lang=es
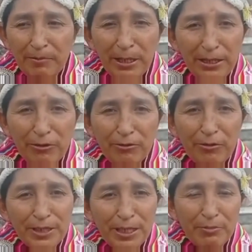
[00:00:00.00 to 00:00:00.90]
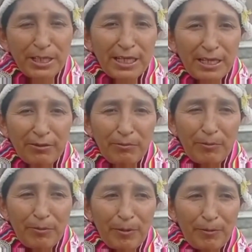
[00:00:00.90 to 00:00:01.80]
medio siempre está
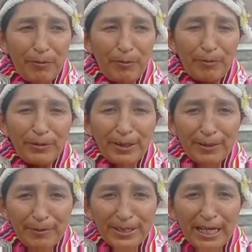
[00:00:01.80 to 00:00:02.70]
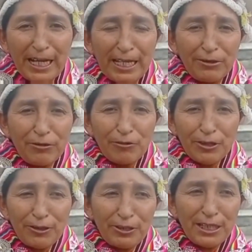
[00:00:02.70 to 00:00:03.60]
sacando
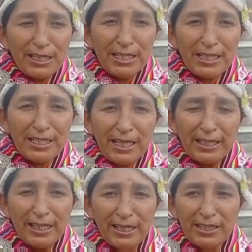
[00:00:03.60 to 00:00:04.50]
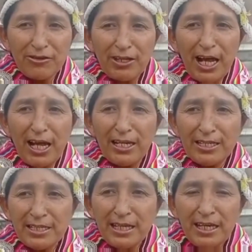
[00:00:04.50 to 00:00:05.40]
las noticias hasta
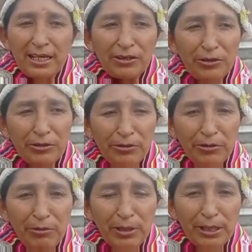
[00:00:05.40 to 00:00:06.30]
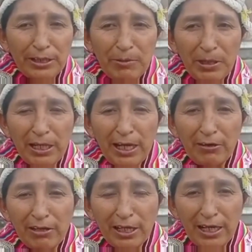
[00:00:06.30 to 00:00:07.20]
internacionales, todo, ¿no? Y también le
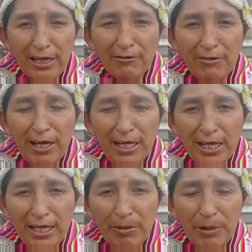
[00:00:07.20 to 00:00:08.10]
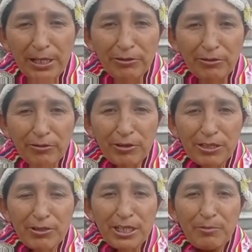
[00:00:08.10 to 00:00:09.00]
hago llegar un jalaya para todos
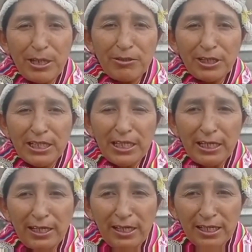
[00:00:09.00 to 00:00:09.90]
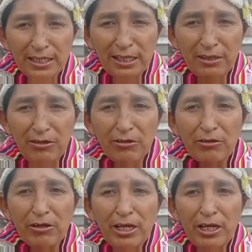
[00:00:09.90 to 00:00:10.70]
nuestros hermanos que están en el exterior